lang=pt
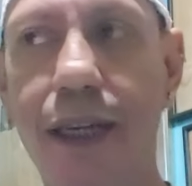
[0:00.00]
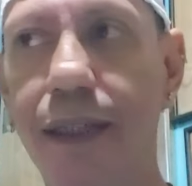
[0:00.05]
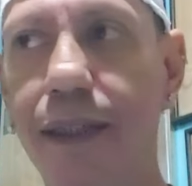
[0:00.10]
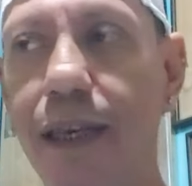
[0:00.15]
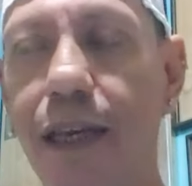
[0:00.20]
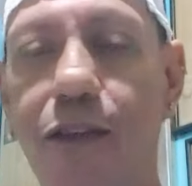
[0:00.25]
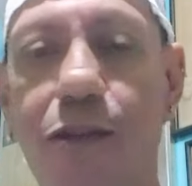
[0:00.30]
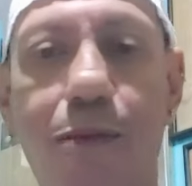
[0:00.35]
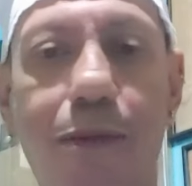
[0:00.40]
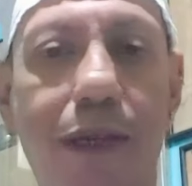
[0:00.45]

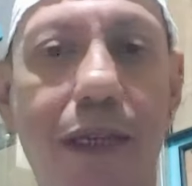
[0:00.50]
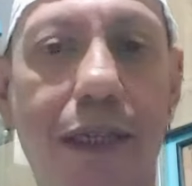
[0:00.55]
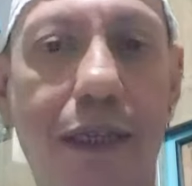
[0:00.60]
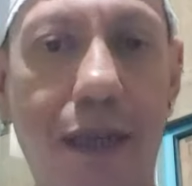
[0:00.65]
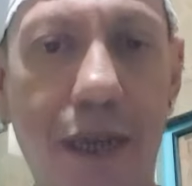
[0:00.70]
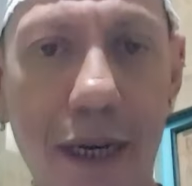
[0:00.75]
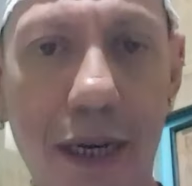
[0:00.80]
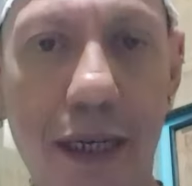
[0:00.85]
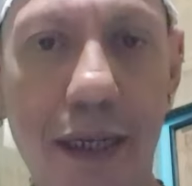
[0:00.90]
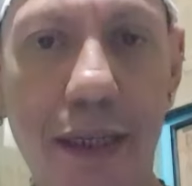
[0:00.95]
Tem a
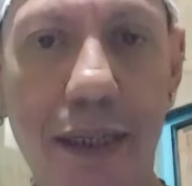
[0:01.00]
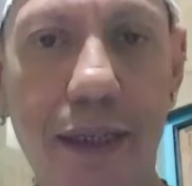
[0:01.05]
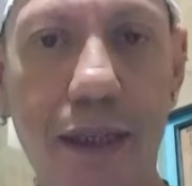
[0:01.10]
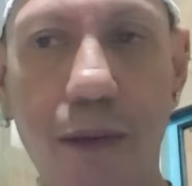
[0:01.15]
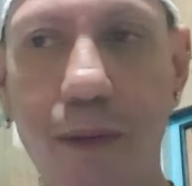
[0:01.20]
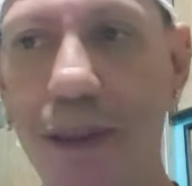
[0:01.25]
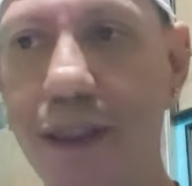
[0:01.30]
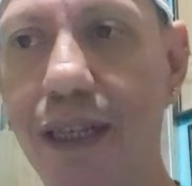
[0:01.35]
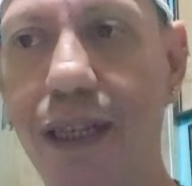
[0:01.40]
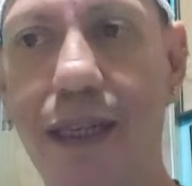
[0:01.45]
Sul-Americana, tem
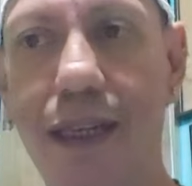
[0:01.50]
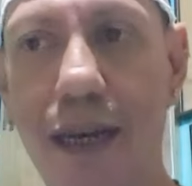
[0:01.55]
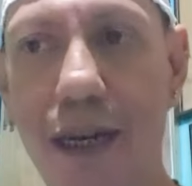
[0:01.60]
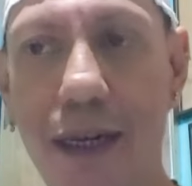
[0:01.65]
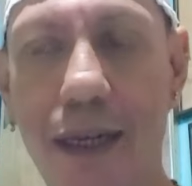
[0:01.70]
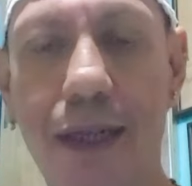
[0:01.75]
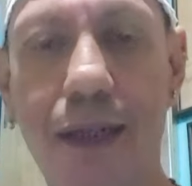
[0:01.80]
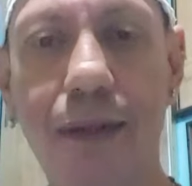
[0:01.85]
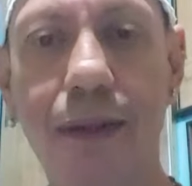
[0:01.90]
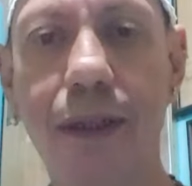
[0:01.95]
o
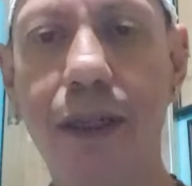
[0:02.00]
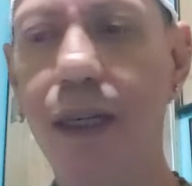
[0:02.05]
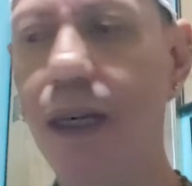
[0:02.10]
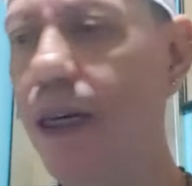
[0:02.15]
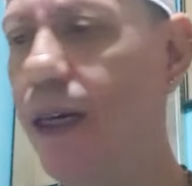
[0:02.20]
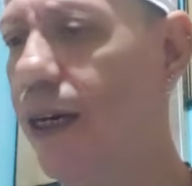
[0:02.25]
Brasileirão.